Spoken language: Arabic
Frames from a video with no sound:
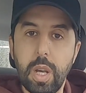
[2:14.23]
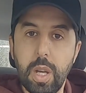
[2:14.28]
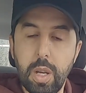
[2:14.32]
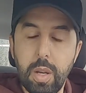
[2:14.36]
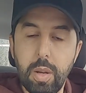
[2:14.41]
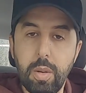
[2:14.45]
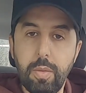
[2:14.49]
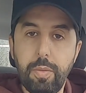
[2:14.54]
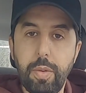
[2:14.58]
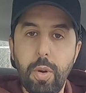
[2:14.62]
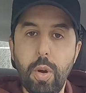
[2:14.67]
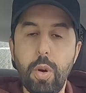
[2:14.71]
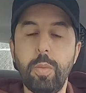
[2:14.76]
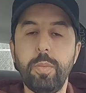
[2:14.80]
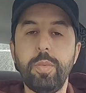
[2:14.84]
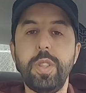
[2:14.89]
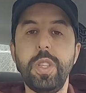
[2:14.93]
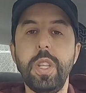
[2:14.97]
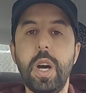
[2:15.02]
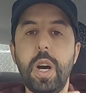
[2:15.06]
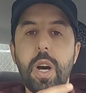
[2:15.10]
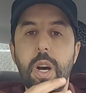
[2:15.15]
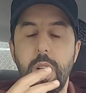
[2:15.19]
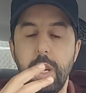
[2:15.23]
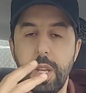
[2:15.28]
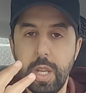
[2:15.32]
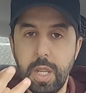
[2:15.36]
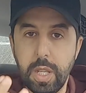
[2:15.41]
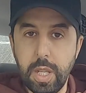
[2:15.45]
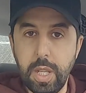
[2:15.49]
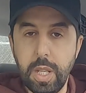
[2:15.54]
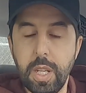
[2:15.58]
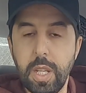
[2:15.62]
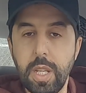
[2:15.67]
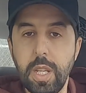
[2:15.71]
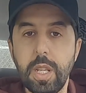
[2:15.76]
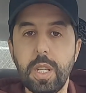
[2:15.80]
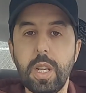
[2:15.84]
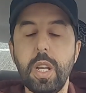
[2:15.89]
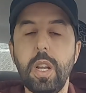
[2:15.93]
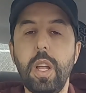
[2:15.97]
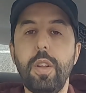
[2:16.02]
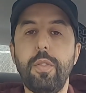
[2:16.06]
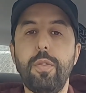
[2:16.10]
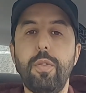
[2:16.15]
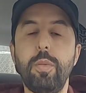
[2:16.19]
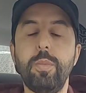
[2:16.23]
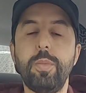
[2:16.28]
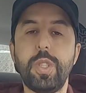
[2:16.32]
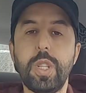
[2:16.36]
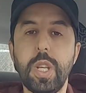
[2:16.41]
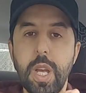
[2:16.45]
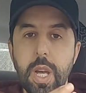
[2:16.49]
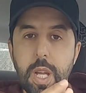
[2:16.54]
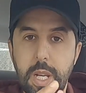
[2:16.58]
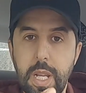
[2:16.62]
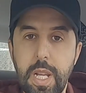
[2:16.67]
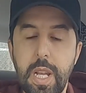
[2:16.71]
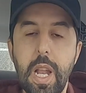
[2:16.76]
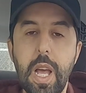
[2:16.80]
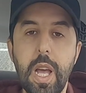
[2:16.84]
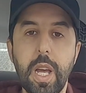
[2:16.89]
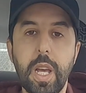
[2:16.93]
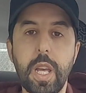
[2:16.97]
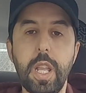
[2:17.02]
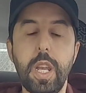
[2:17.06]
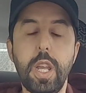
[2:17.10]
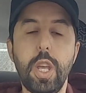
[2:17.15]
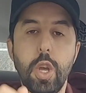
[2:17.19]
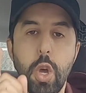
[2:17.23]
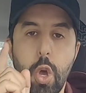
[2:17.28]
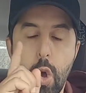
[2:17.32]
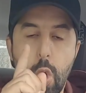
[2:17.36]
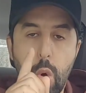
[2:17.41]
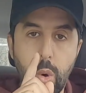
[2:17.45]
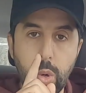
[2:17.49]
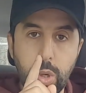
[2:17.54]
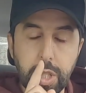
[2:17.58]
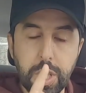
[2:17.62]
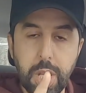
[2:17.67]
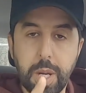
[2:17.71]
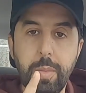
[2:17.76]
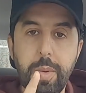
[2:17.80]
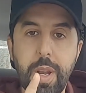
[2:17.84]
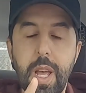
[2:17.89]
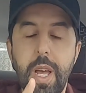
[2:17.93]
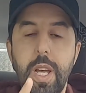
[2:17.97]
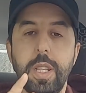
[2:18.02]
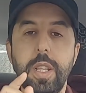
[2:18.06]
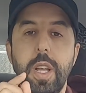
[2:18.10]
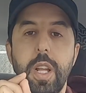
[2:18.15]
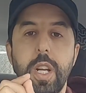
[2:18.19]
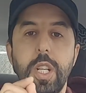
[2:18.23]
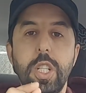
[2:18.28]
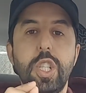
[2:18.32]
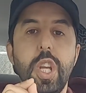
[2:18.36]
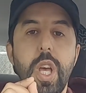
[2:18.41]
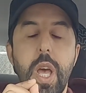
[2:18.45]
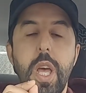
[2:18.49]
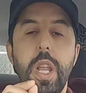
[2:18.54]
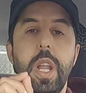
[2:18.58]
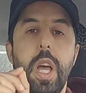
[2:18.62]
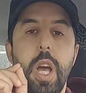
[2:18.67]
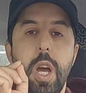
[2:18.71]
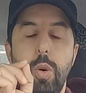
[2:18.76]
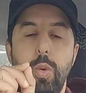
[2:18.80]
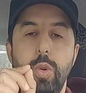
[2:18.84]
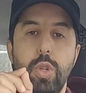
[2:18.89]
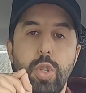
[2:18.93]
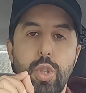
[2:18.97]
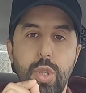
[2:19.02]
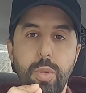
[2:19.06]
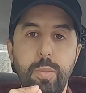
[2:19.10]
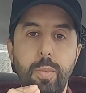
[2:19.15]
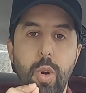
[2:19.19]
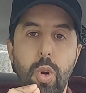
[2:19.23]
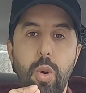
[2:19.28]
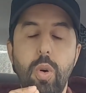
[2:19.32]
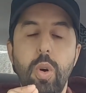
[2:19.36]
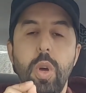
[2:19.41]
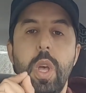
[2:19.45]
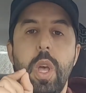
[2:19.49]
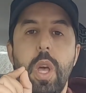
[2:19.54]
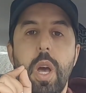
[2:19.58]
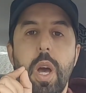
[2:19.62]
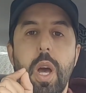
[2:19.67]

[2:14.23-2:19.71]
آه، في حومتنا يعني كنعرفو مزيان الى اخره واكثر من هذا رجاء حاولوا تجمعوا